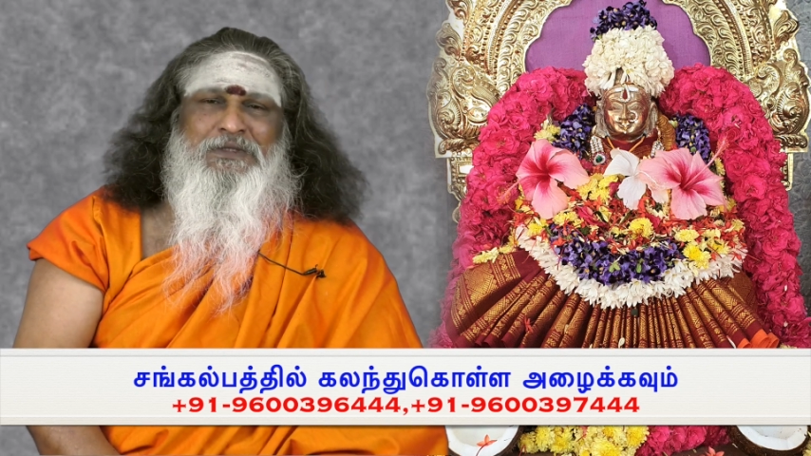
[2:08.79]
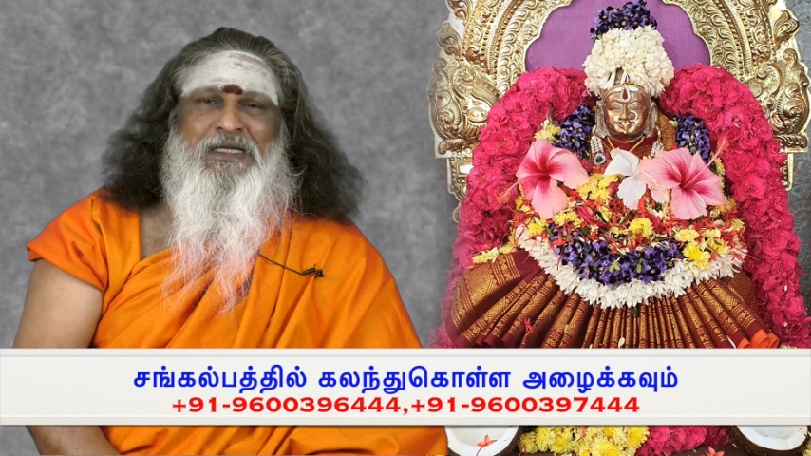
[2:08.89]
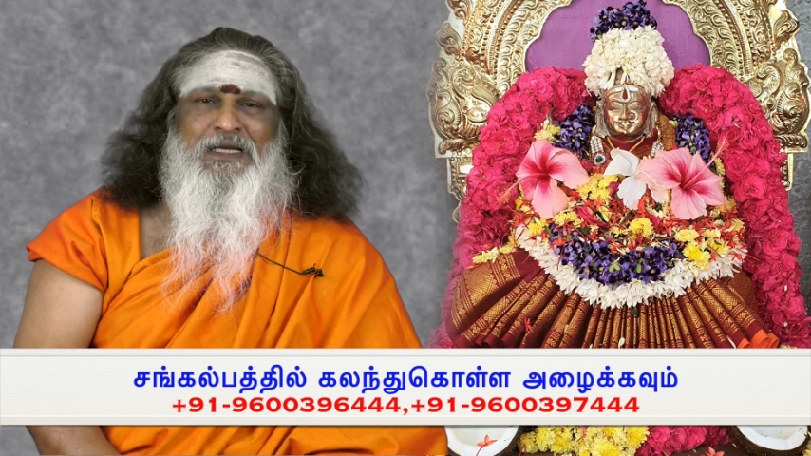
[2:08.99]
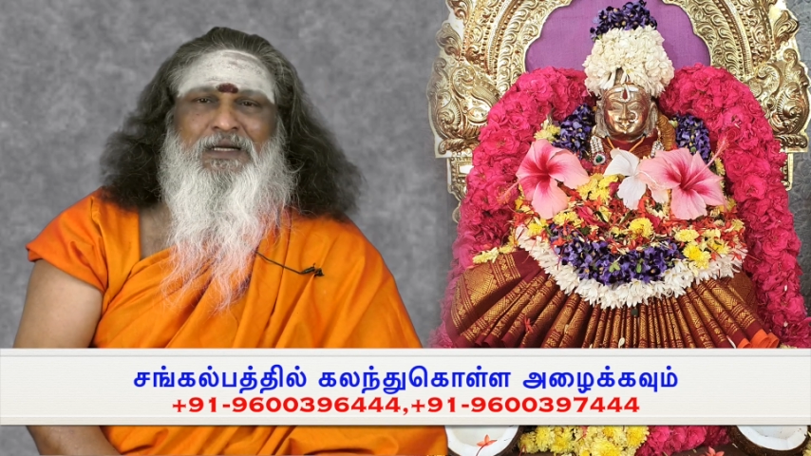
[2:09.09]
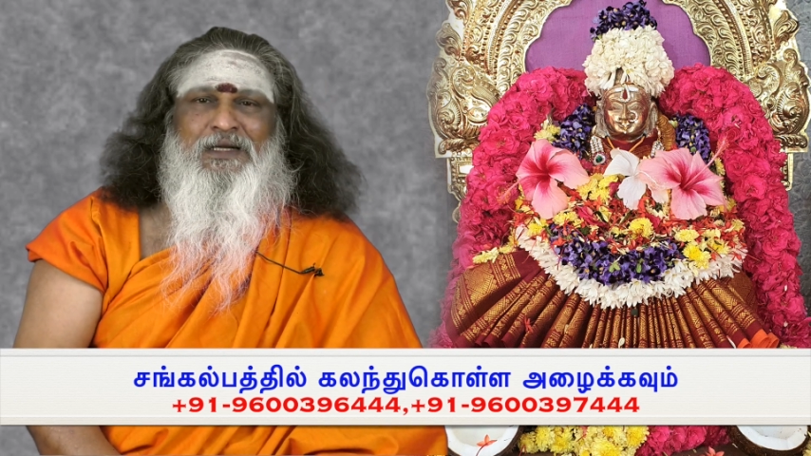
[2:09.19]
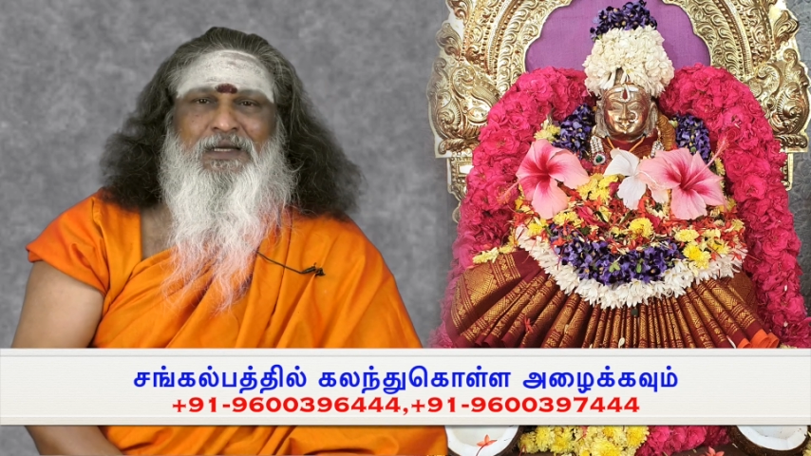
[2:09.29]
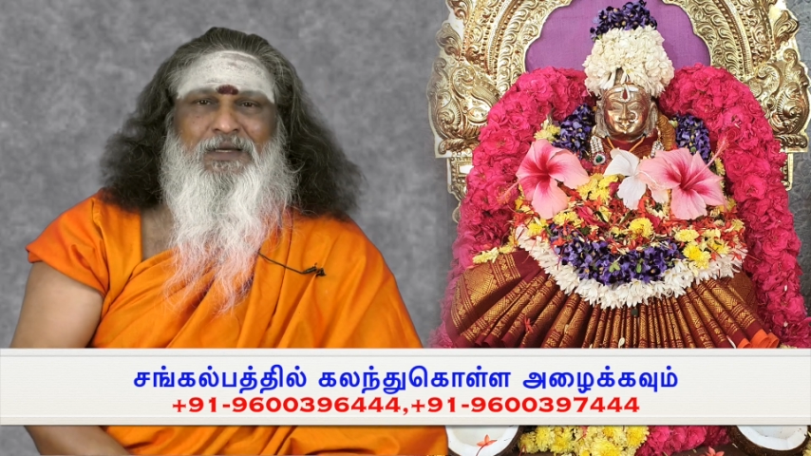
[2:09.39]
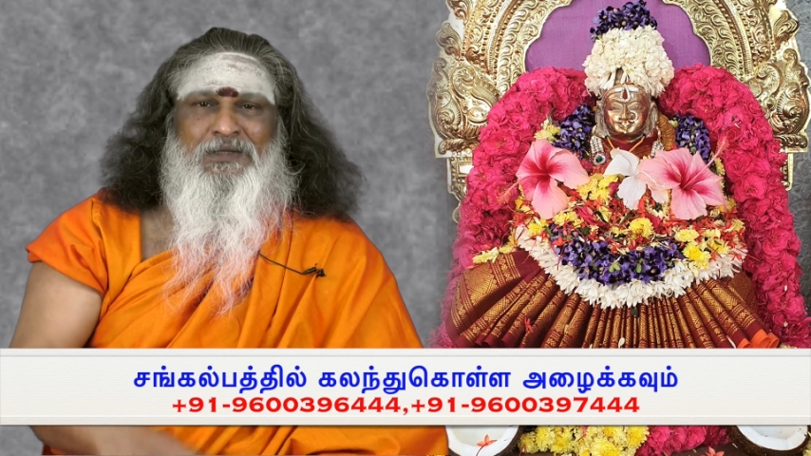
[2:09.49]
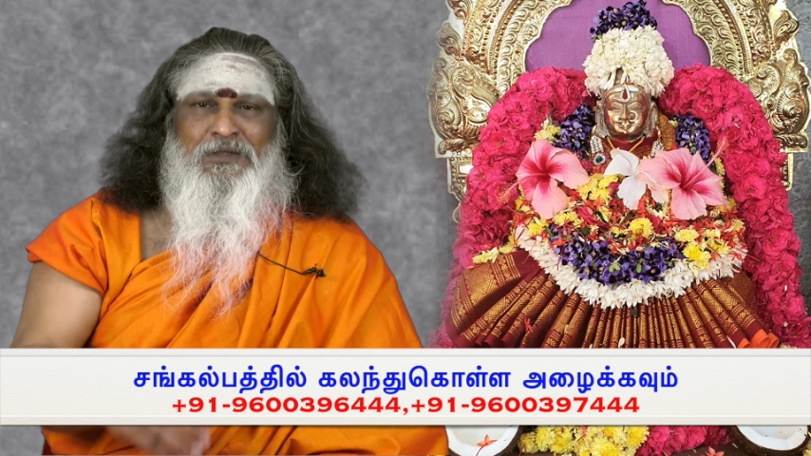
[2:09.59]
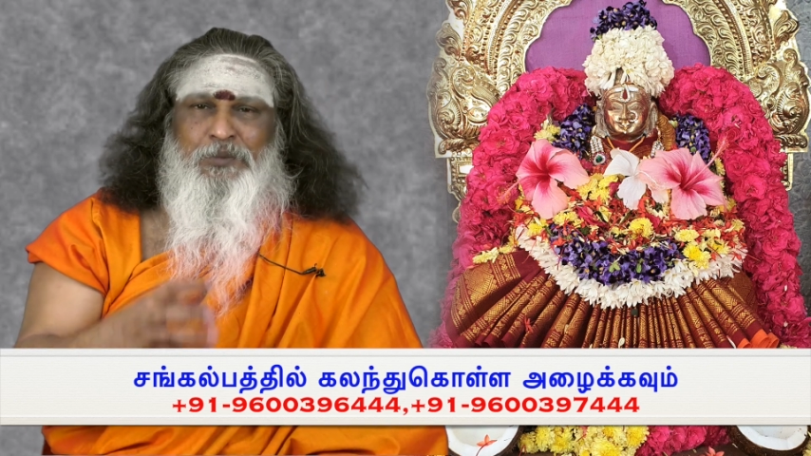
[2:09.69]
விஷயங்களை
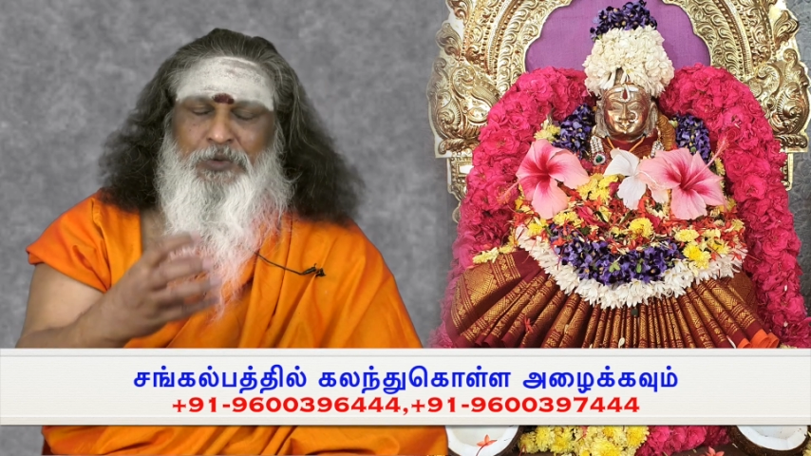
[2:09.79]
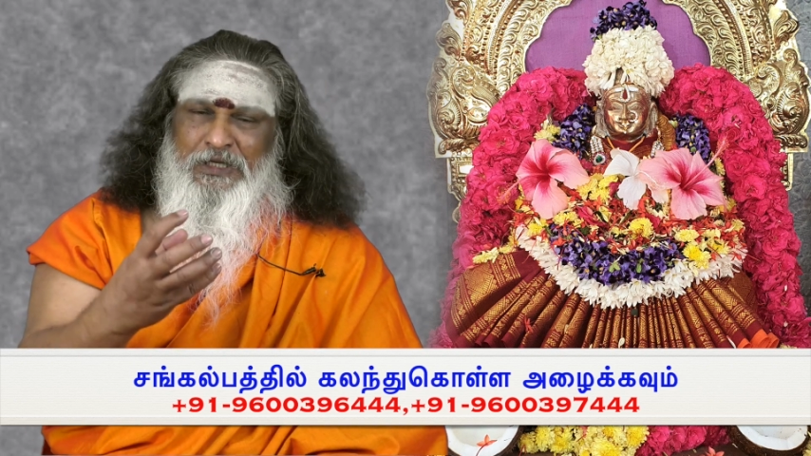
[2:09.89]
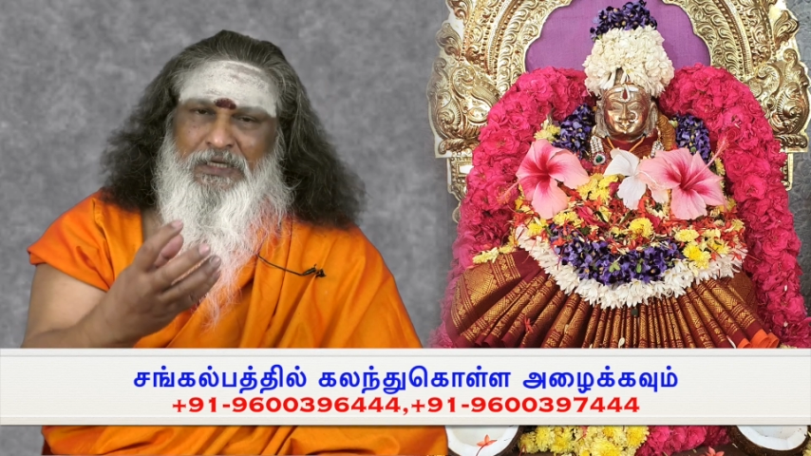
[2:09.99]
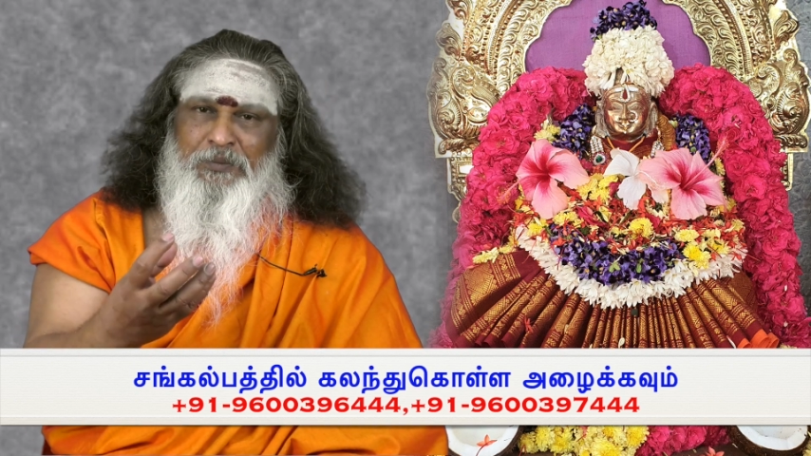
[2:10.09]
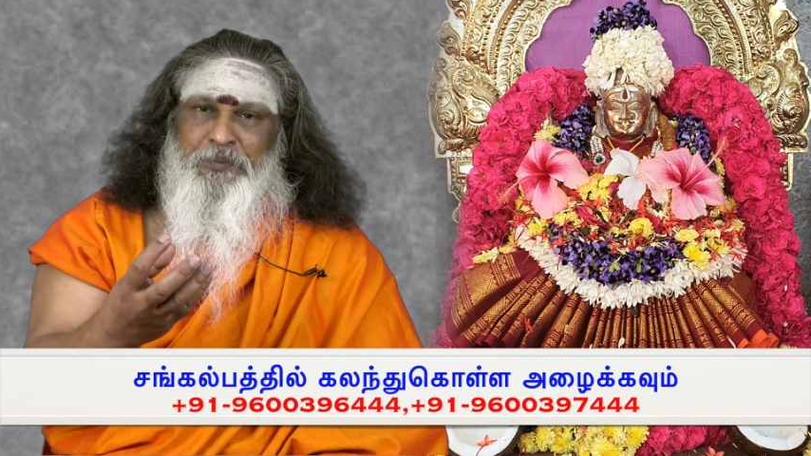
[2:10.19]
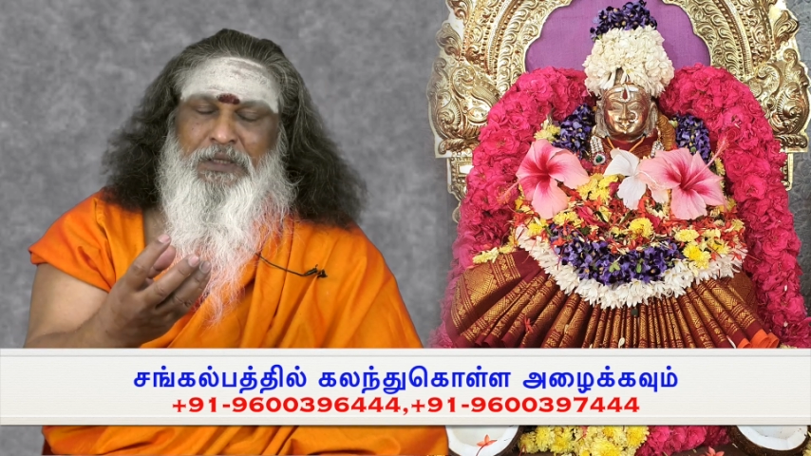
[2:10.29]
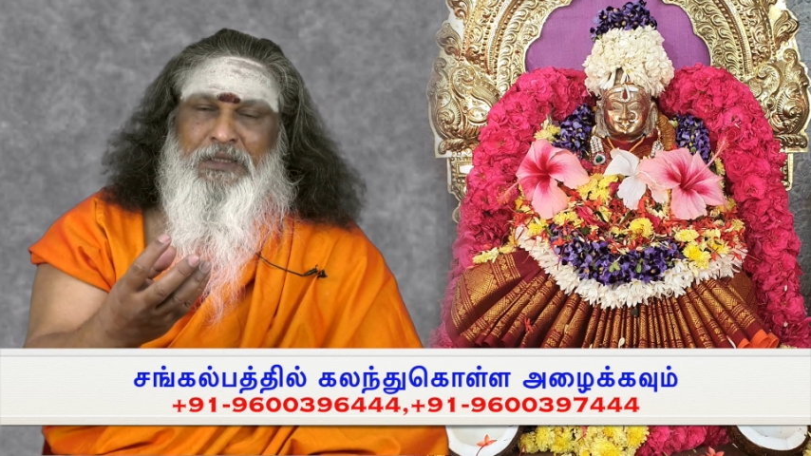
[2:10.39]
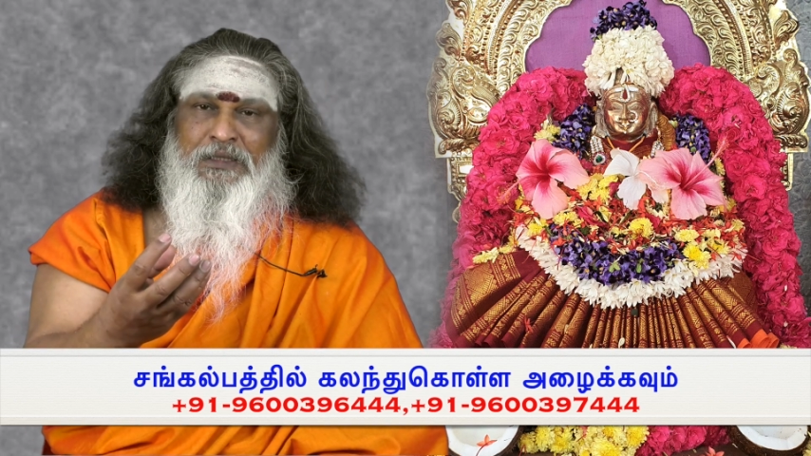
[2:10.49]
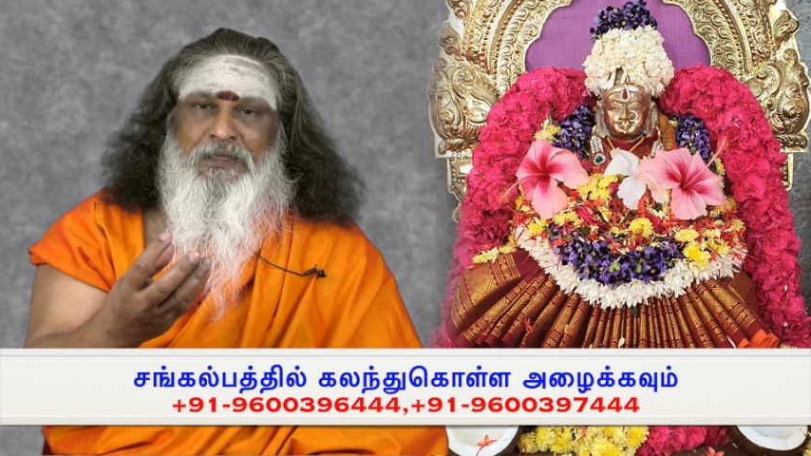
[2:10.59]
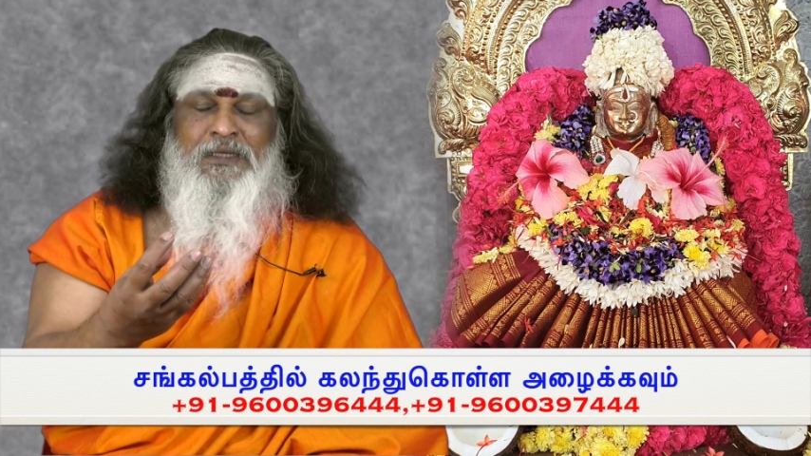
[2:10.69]
வந்து
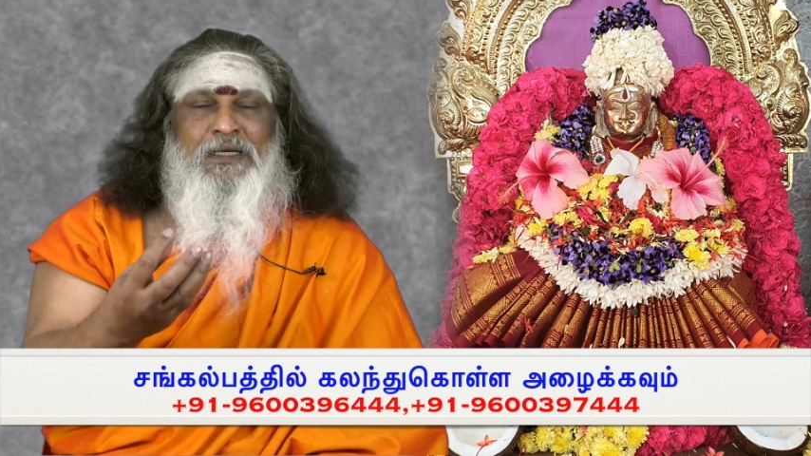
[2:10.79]
புதிக்கப்பட்டு